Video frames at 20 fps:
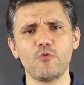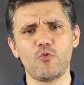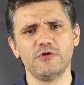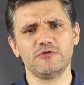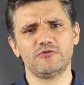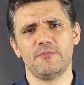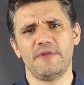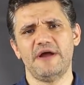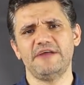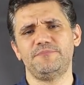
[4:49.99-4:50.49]

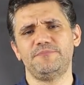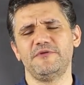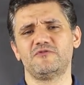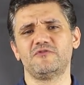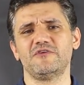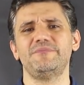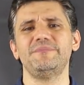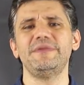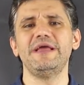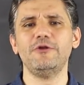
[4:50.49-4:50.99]
quanto mais
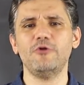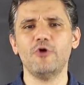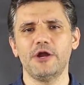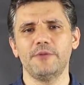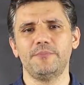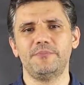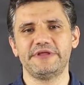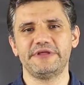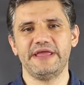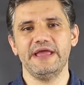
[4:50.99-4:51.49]
pessoas
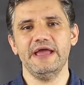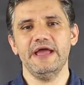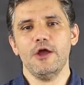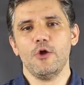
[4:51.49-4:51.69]
melhor, porque